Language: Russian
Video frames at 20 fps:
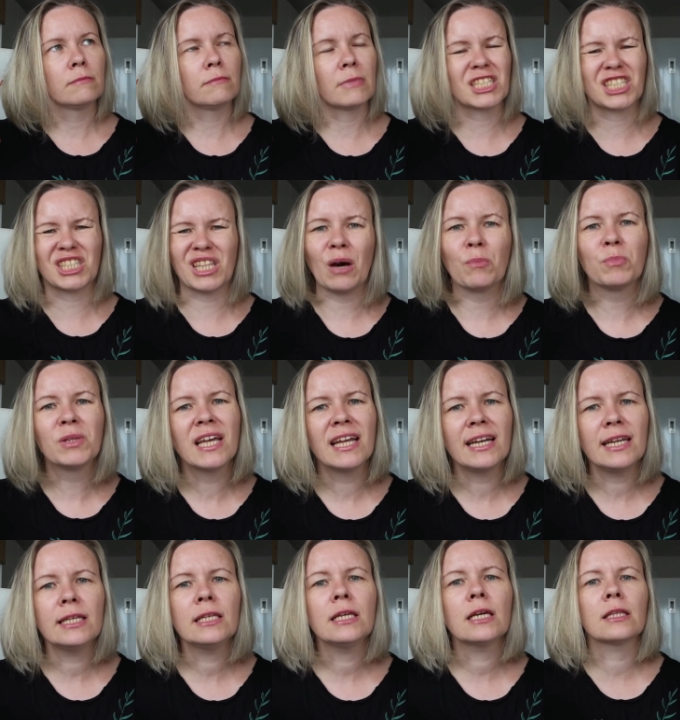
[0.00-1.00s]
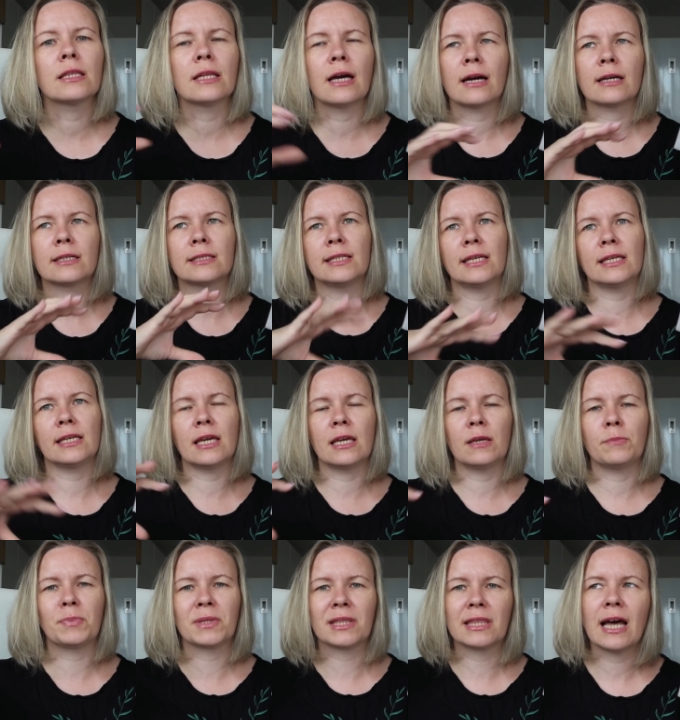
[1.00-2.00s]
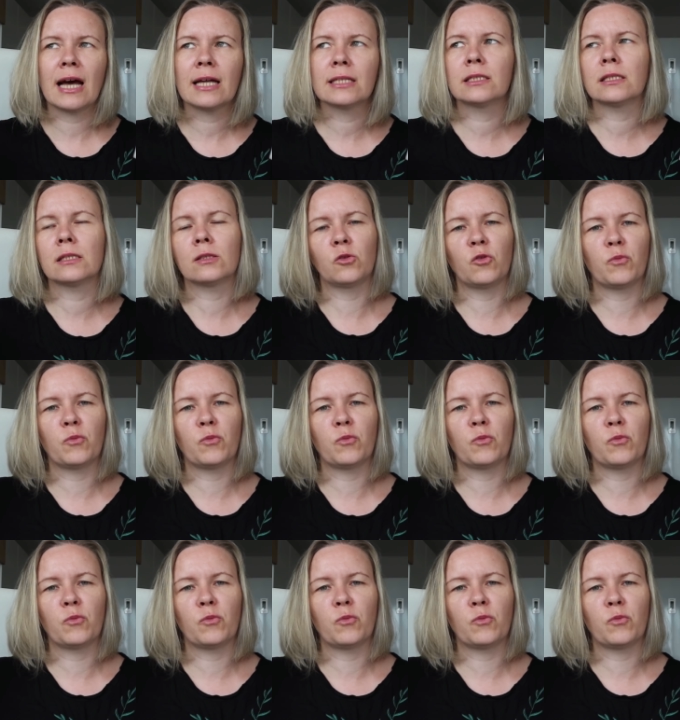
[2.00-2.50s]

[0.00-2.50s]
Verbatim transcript: масштабная линия, да, где ей 15,